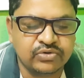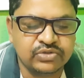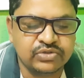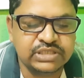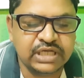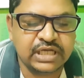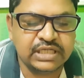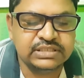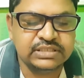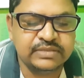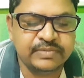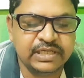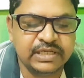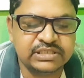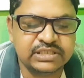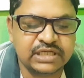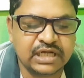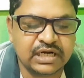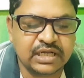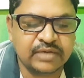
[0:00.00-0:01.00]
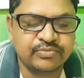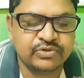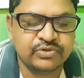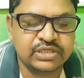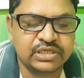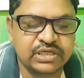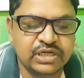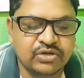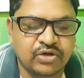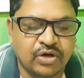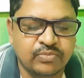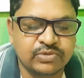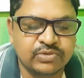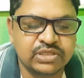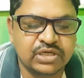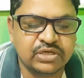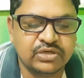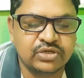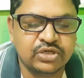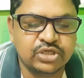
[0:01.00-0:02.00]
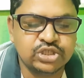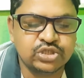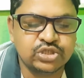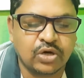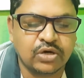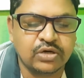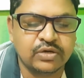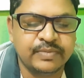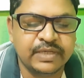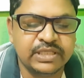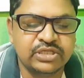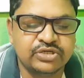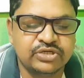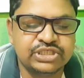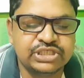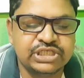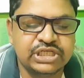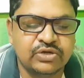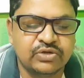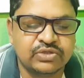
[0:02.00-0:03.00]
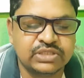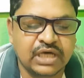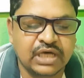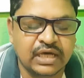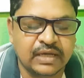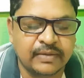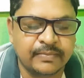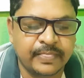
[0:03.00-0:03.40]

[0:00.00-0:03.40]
অনুযায়ী জীবের সাড়া প্রদানের ক্ষমতা হলো সংবেদনশীলতা